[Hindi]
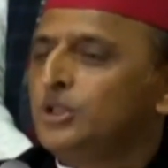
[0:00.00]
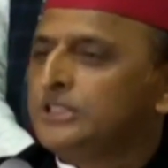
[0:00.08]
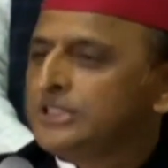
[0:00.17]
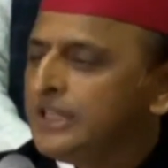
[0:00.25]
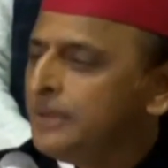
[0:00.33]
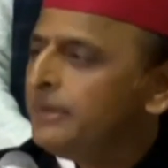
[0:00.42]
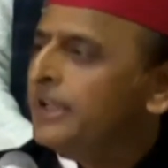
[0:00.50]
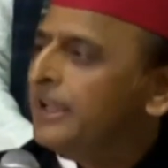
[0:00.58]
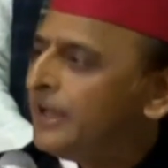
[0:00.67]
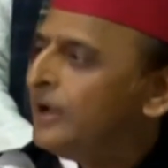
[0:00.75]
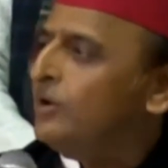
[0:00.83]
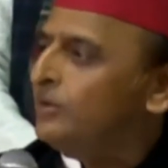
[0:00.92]
तो इसलिए मैं
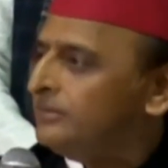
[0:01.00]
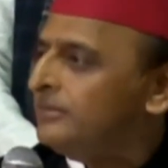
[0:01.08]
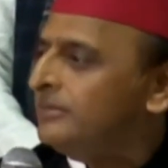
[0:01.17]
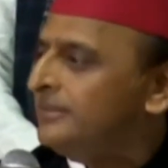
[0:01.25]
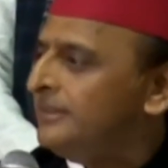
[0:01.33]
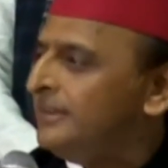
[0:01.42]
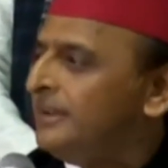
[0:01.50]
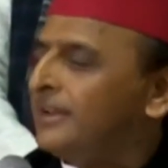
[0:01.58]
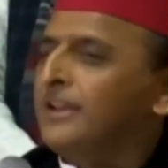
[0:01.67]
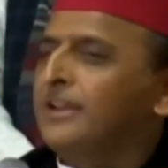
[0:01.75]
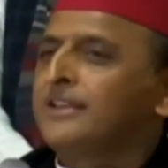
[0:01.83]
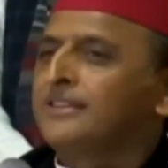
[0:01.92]
कह रहा हूं
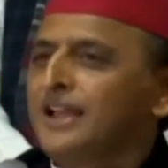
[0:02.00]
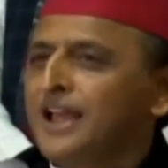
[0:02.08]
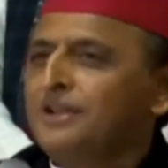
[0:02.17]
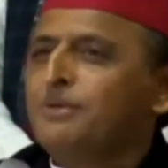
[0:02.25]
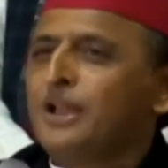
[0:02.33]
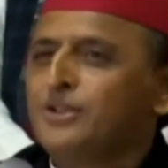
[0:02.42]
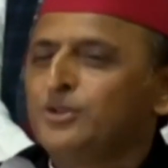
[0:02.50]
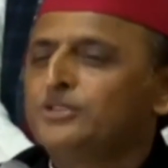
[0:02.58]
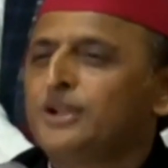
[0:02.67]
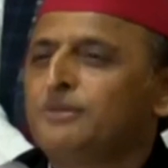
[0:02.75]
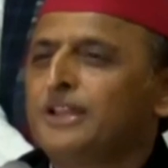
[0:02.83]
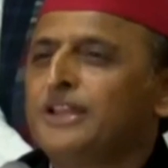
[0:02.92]
कि किसान भाइयों
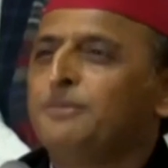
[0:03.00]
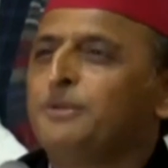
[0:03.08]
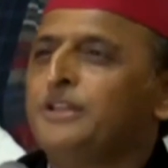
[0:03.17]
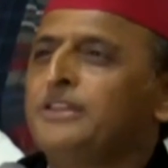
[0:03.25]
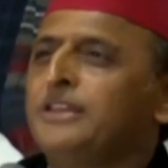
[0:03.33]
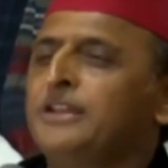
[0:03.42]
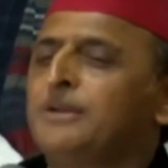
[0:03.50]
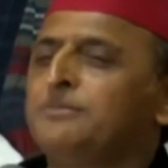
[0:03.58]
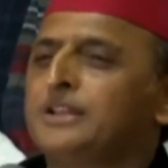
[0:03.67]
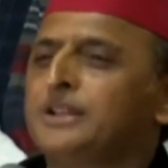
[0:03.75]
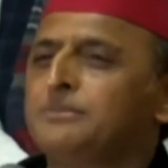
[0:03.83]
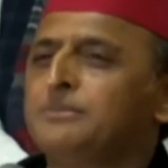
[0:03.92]
से हमारे अपील थी कम
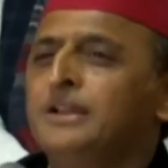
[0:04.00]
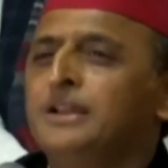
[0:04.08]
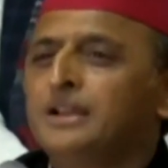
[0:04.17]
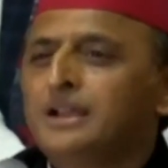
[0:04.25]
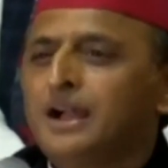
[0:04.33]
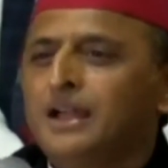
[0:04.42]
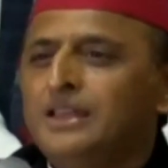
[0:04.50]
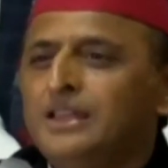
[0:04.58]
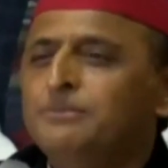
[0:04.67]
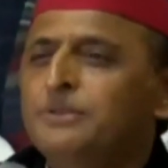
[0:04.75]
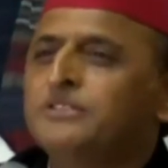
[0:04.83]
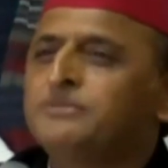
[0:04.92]
से कम
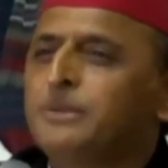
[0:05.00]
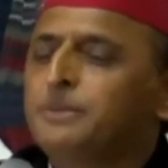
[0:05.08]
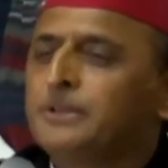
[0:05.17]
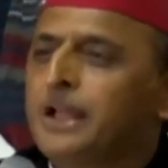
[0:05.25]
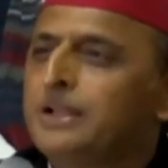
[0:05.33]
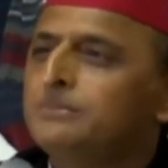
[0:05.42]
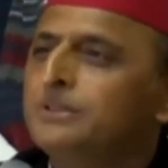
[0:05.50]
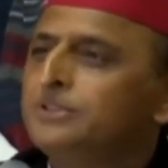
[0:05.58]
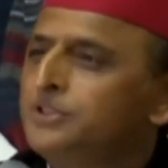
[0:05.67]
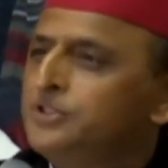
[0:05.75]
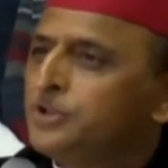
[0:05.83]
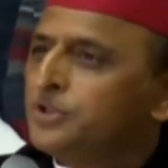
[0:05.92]
खाली मंच पे
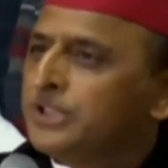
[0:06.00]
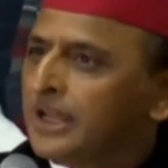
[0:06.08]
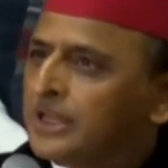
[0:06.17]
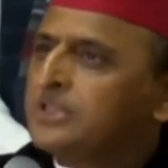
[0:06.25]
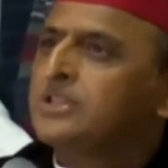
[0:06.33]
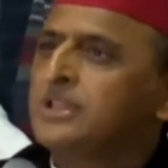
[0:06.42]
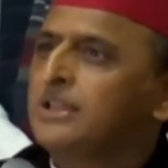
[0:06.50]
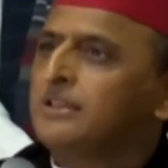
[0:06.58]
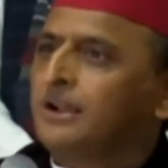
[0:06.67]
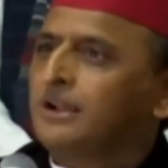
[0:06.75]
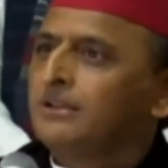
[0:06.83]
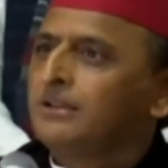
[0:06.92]
प्रधानमंत्री जी को जाना चाहिए
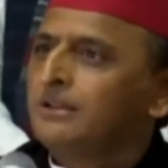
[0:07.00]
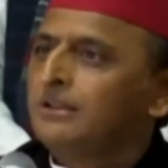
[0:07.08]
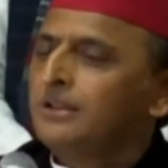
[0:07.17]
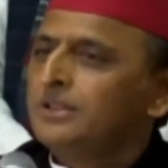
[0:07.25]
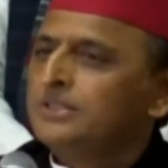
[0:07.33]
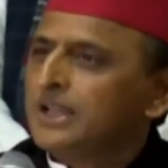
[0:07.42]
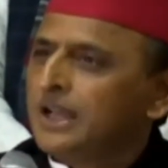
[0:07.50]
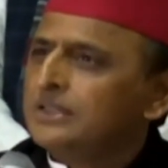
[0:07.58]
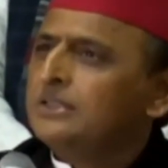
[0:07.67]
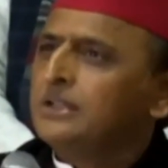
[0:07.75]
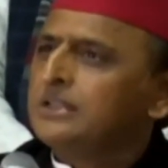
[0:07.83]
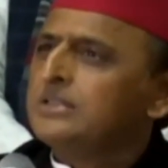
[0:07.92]
था
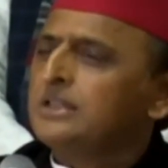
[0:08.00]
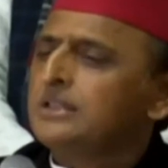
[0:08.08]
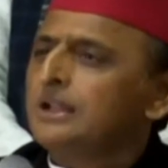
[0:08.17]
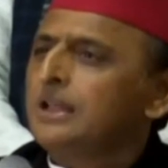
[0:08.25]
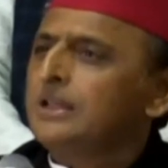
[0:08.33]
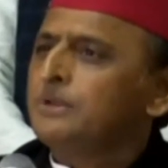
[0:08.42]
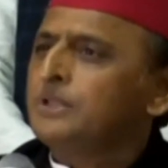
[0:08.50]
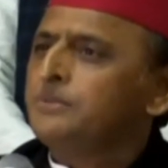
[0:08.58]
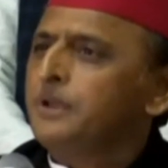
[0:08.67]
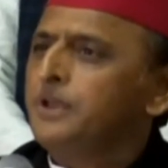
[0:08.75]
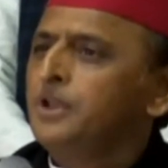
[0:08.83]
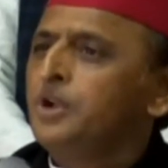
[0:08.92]
जाने देना चाहिए था खाली मंच
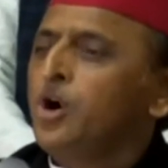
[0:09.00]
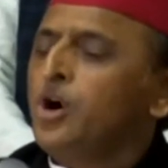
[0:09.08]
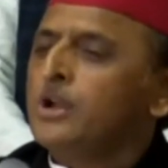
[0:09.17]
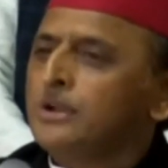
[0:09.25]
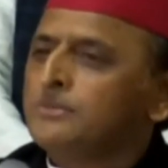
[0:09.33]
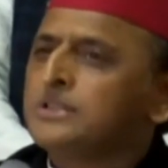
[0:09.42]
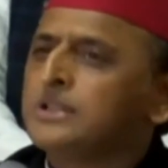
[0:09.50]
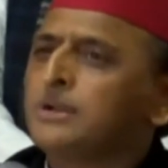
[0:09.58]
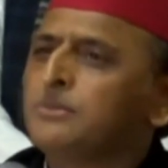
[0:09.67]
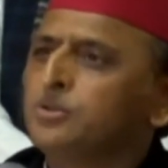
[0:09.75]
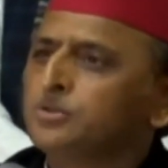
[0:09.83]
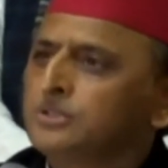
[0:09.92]
पे और कम से
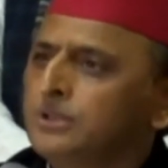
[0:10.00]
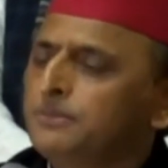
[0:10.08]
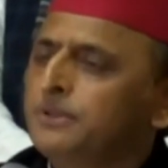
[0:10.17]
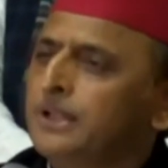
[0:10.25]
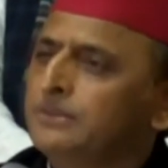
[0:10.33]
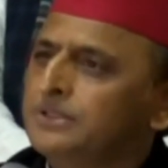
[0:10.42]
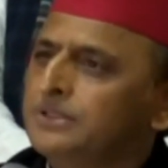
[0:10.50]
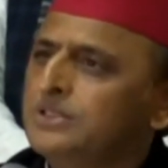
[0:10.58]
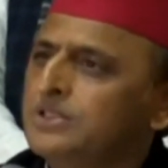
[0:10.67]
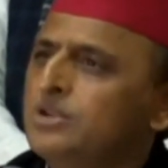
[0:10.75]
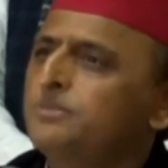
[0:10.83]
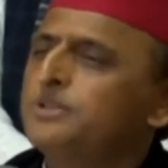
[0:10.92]
कम उस दिन
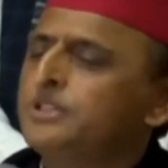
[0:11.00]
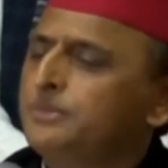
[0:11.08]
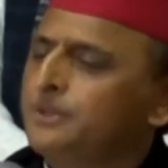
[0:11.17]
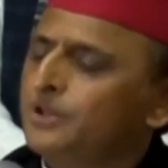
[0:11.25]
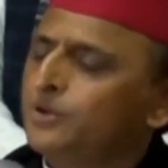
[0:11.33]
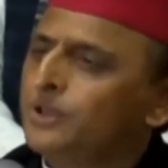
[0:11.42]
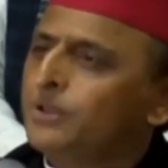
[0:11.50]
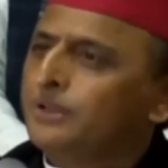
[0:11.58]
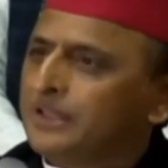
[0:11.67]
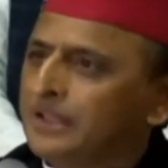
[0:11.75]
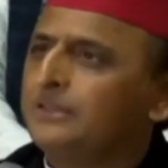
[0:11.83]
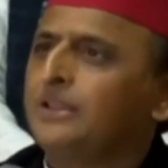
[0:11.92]
प्रधानमंत्री जी और बीजेपी के लोग ये
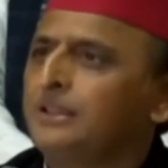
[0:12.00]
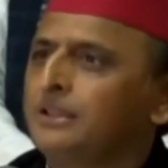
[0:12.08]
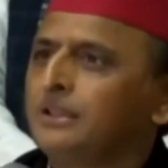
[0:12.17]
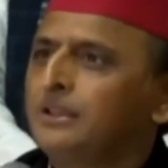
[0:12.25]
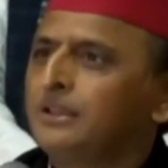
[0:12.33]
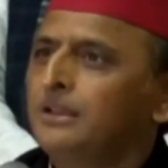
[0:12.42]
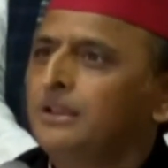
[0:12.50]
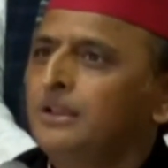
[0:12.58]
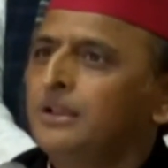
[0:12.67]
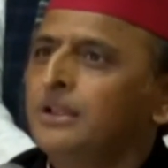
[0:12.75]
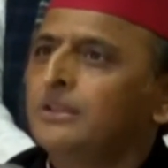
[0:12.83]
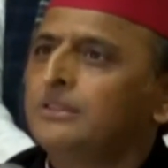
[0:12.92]
बताते
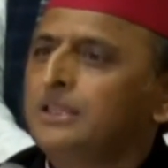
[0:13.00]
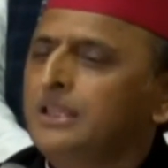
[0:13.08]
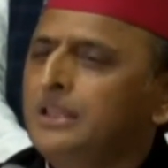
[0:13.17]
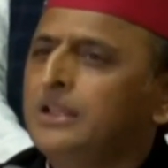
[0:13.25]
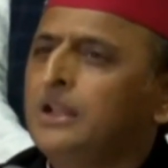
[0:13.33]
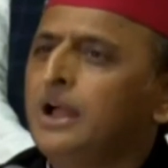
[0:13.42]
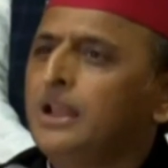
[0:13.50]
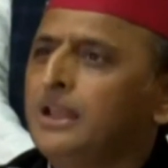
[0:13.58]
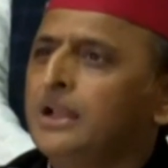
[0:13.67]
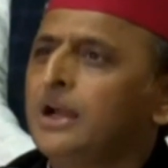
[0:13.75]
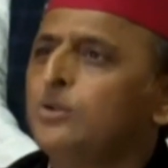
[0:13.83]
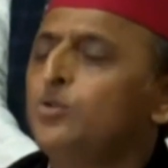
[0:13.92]
कि तीन
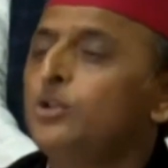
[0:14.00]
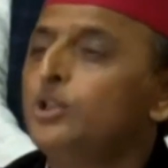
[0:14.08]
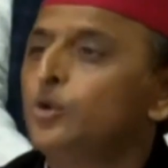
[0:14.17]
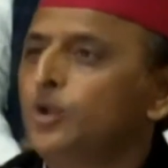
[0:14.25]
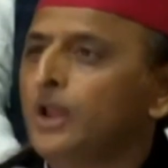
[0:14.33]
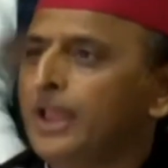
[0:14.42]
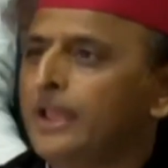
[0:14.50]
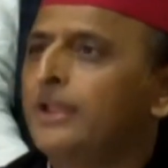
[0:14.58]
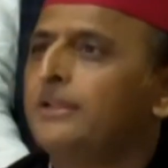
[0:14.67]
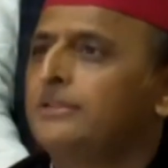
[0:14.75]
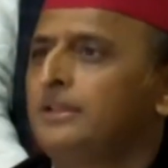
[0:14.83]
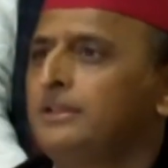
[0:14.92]
काले कानून क्यों लाए
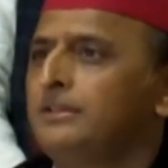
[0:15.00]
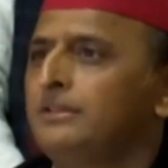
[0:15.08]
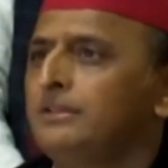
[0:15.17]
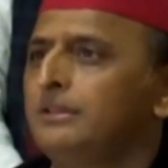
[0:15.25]
गए थे